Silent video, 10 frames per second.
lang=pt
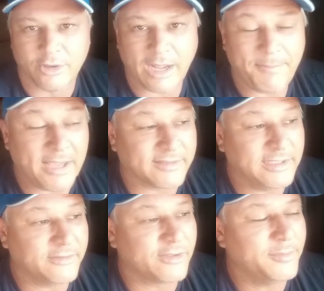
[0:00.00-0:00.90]
O rapaz,
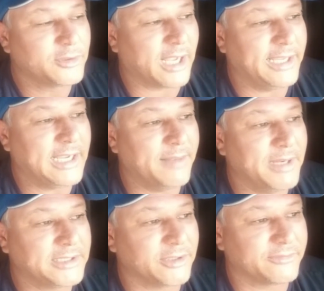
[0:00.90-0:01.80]
ali sobre o
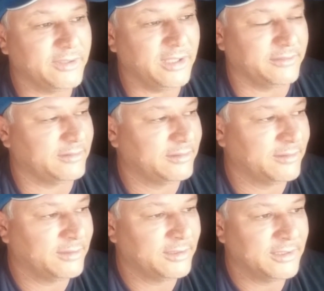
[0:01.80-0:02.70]
carregamento é o seguinte.
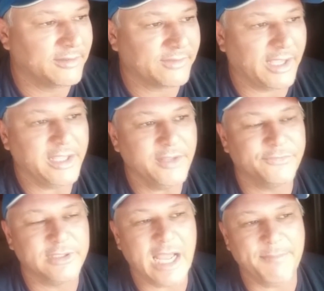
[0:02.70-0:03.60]
Saí,
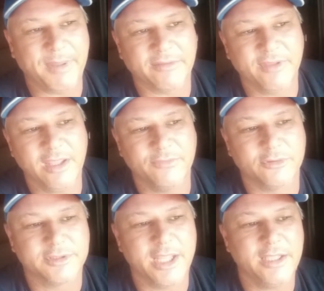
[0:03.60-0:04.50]
fui lá, pesei,
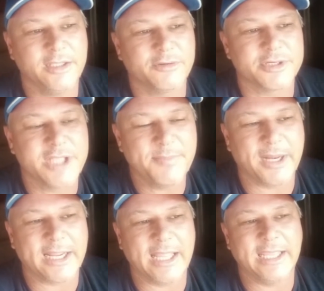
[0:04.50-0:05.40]
voltei, encostei
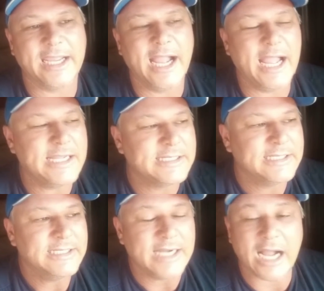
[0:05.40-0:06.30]
para carregar.
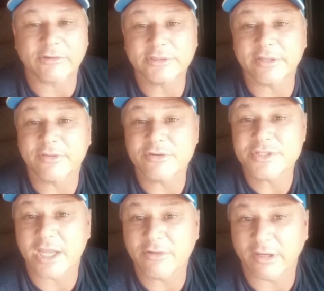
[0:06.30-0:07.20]
Aconteceu
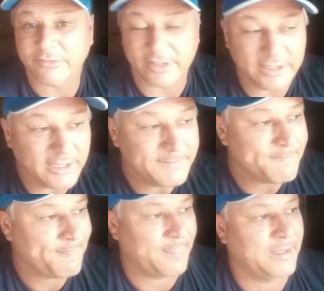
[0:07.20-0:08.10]
uns negócios ali.
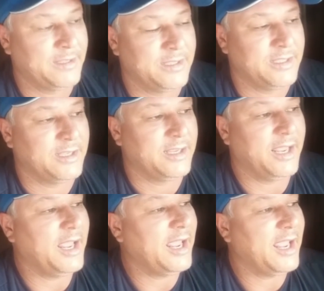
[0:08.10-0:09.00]

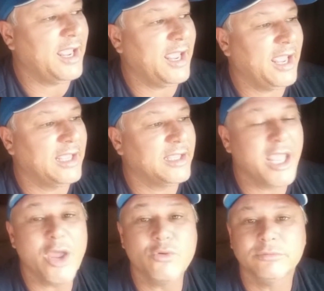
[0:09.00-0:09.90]
É,
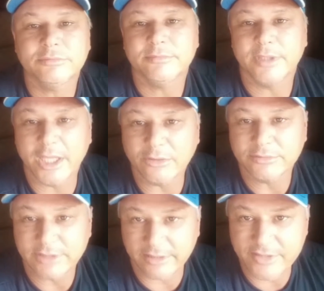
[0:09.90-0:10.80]
eu,
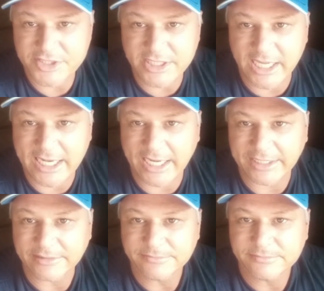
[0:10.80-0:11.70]
eu desisti da
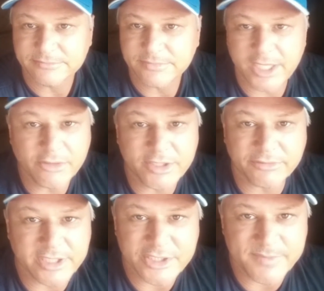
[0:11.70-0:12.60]
carga. Eu
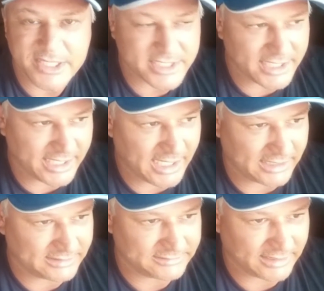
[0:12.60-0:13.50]
não quis mais
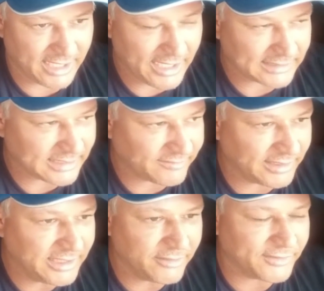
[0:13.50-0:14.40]
carregar. A carga estava
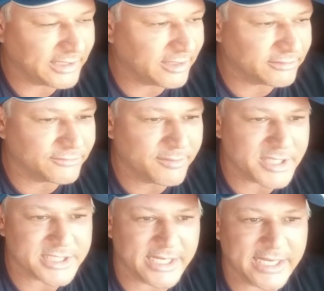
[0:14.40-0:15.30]
ali, eu falei, não, não vou
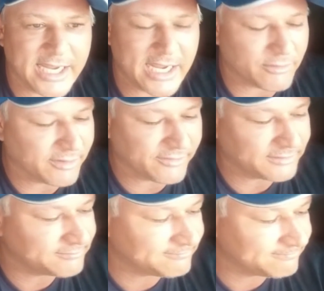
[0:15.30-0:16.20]
mais carregar, a
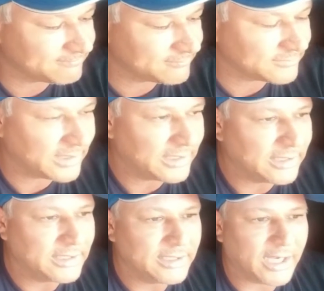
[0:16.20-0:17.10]
coisa
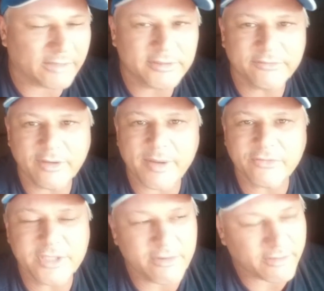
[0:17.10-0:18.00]
Aconteceu
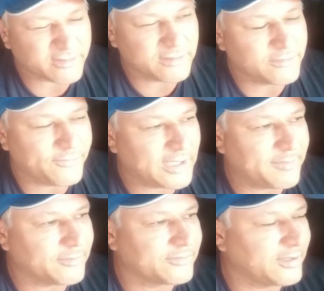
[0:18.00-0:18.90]
mais um negócio que eu não vou falar
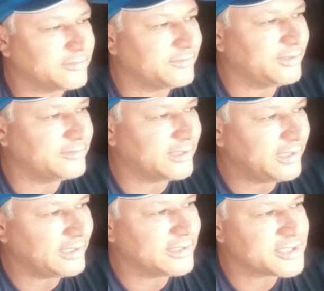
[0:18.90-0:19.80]
para vocês no vídeo
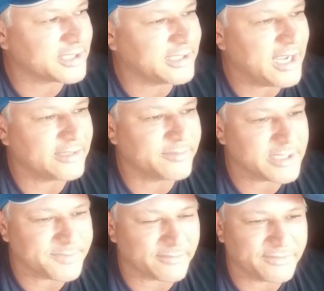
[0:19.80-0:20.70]
aí, deixa quieto,
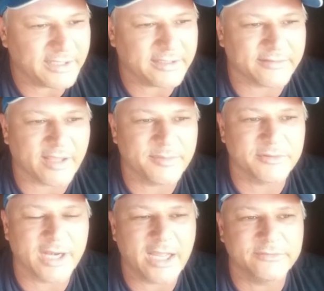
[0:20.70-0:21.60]
mais para frente, quem sabe eu
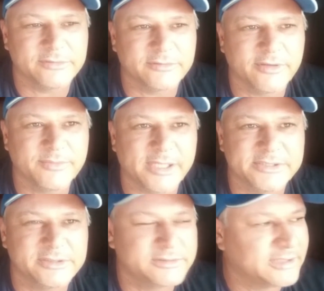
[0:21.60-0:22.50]
gravo coisa,
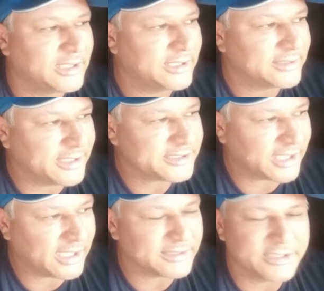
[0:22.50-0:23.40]
mas eu
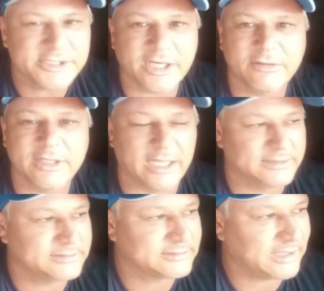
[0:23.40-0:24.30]
deixa, deixa rolar,
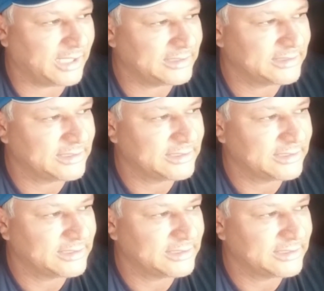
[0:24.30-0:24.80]
tá?